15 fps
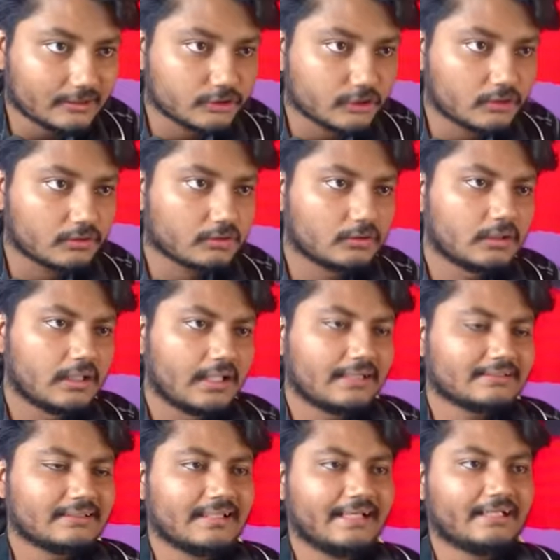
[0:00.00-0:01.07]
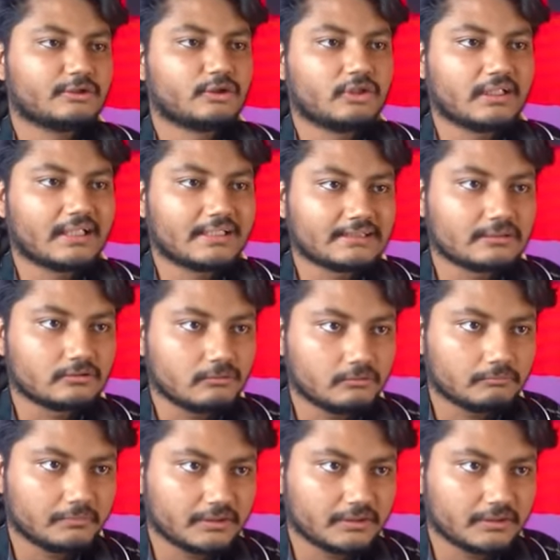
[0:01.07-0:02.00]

শট আচ্ছা এক শটই খাইছে ও